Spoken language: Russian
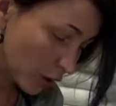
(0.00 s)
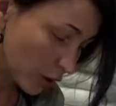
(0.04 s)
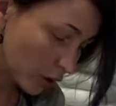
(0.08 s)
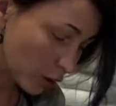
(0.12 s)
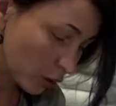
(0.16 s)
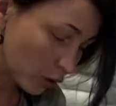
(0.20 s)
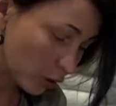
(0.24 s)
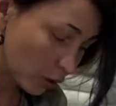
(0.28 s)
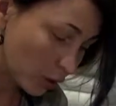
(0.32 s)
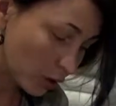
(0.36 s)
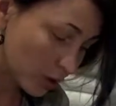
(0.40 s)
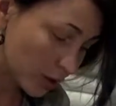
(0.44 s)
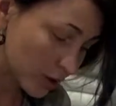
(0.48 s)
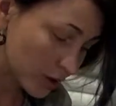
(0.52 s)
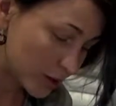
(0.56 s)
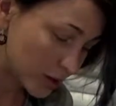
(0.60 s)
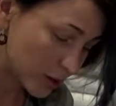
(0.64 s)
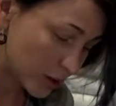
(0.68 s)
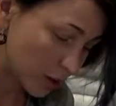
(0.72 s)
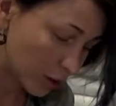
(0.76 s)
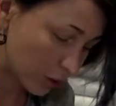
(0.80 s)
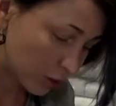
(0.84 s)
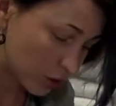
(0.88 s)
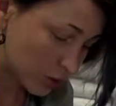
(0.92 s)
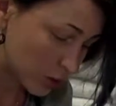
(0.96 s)
Но для
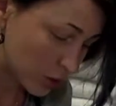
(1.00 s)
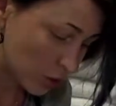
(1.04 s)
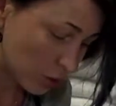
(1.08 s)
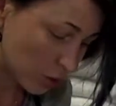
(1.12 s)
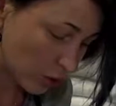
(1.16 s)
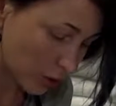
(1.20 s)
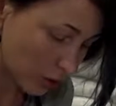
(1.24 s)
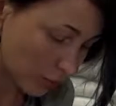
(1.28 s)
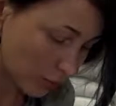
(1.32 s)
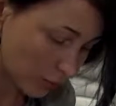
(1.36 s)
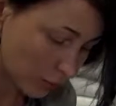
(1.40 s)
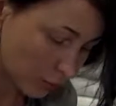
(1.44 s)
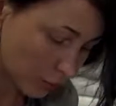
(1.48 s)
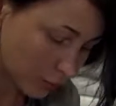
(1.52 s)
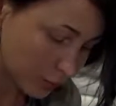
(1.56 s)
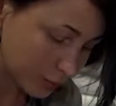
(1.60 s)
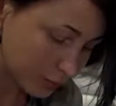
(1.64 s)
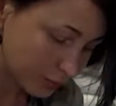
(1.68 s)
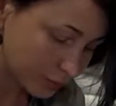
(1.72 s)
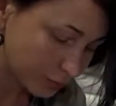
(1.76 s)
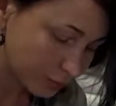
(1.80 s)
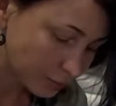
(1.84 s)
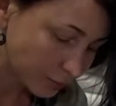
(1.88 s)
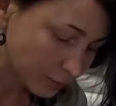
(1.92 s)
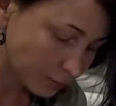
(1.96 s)
тех людей, у кого
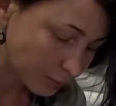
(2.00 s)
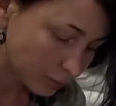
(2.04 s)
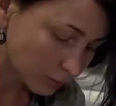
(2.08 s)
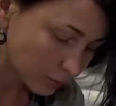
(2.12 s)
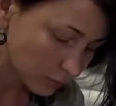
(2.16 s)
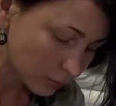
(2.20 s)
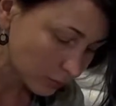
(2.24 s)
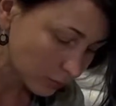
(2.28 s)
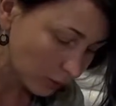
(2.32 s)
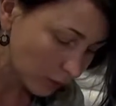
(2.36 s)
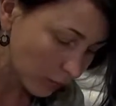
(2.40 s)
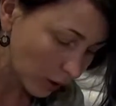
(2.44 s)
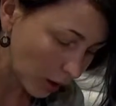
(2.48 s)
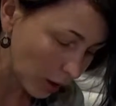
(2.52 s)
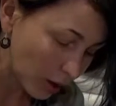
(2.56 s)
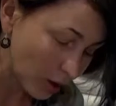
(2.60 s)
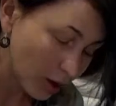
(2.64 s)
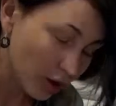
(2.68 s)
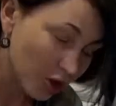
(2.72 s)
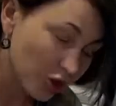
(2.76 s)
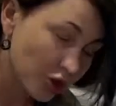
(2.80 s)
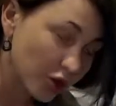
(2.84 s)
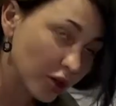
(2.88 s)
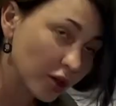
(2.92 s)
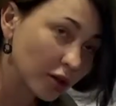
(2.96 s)

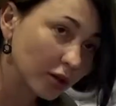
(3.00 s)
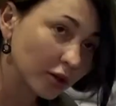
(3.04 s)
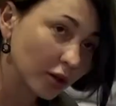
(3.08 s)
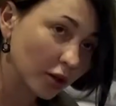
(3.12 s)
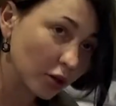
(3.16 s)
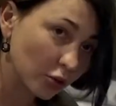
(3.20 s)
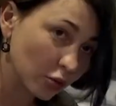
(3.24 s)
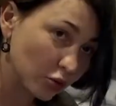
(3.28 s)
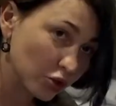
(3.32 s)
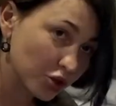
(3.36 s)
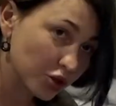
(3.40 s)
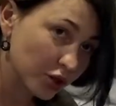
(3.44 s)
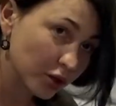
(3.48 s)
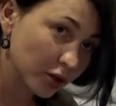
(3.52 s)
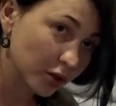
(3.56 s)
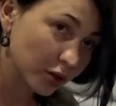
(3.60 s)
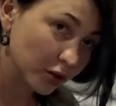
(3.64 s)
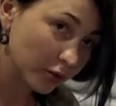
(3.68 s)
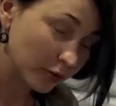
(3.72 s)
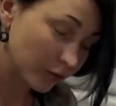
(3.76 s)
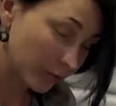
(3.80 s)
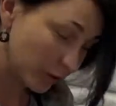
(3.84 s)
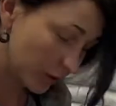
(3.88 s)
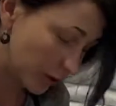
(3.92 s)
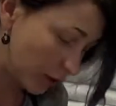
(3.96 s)
жирная кожа
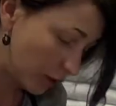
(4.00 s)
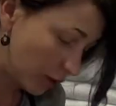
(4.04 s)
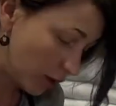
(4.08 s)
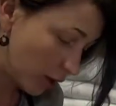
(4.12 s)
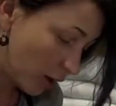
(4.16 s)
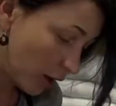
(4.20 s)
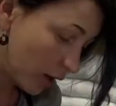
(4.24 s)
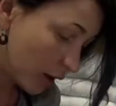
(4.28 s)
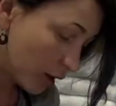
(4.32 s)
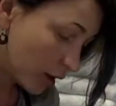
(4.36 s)
головы,